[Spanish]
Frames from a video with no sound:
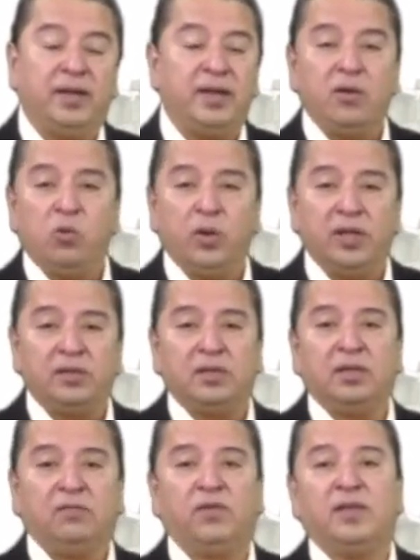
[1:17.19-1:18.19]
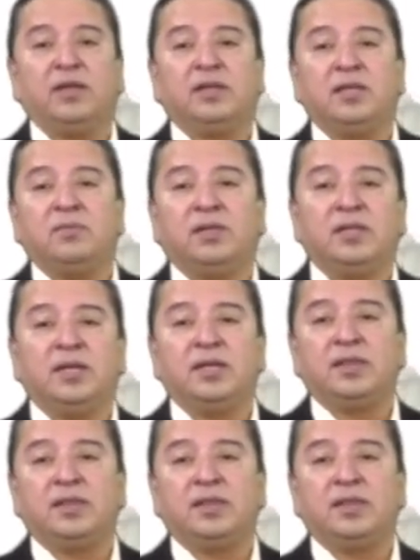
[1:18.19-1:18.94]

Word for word: Ninguna entidad federativa tiene